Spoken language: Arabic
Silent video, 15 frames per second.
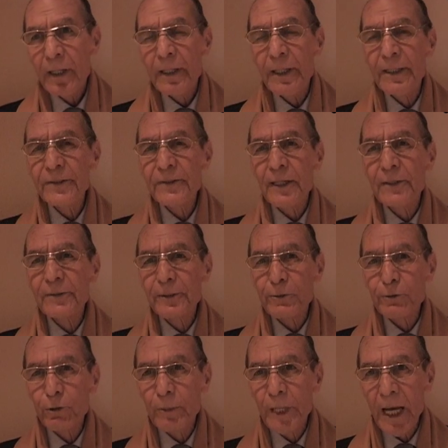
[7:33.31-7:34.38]
لان
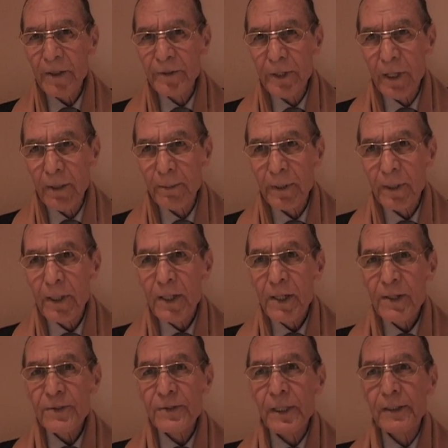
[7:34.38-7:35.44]
سغلطشكم الاحزاب
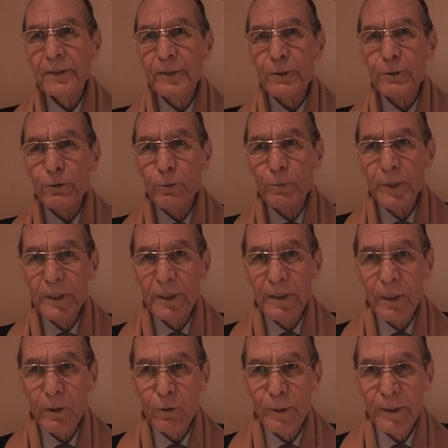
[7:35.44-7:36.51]
سغلطشكم بين
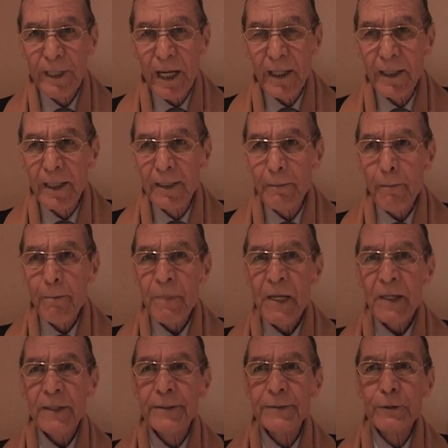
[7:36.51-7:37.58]
داكم يتارين
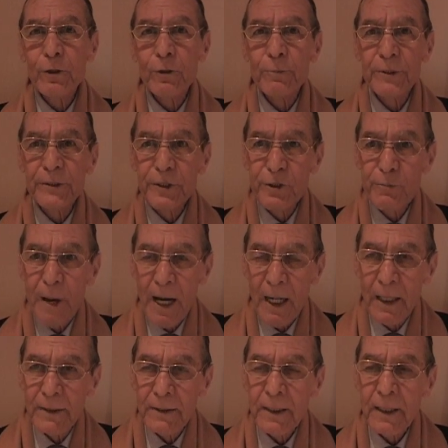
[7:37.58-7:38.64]
يمكنكم متنجمعان